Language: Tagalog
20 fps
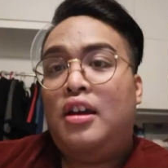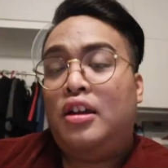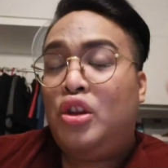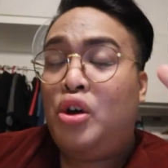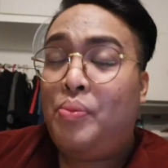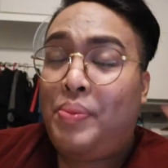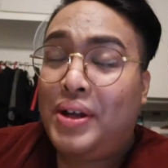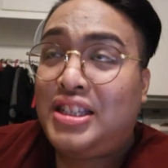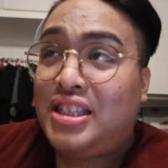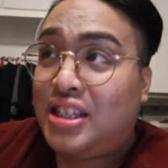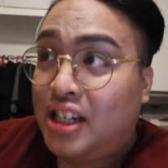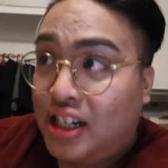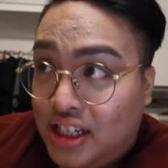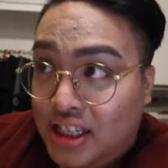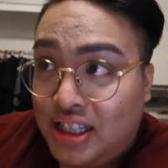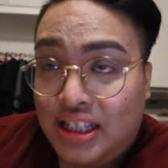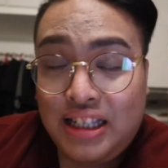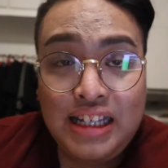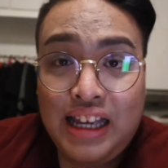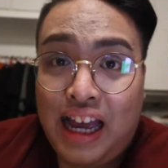no, but
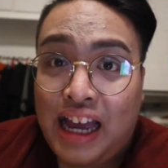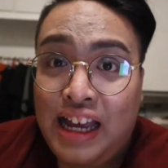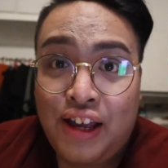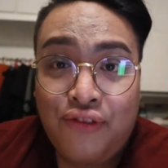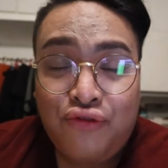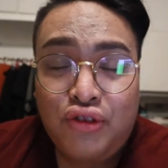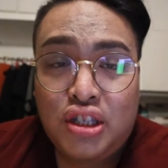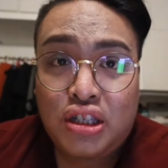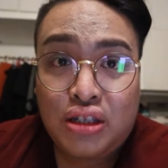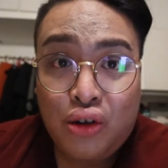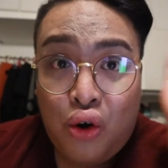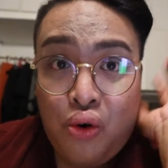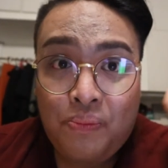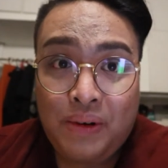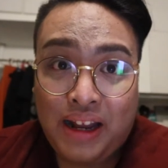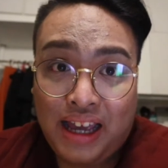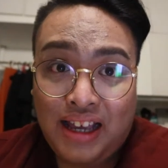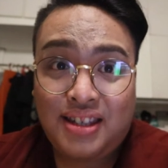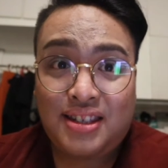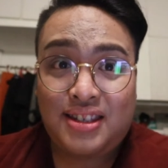seriously, I am so
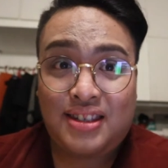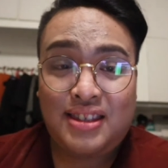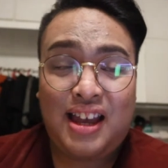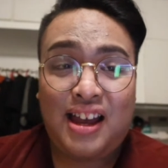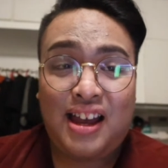blessed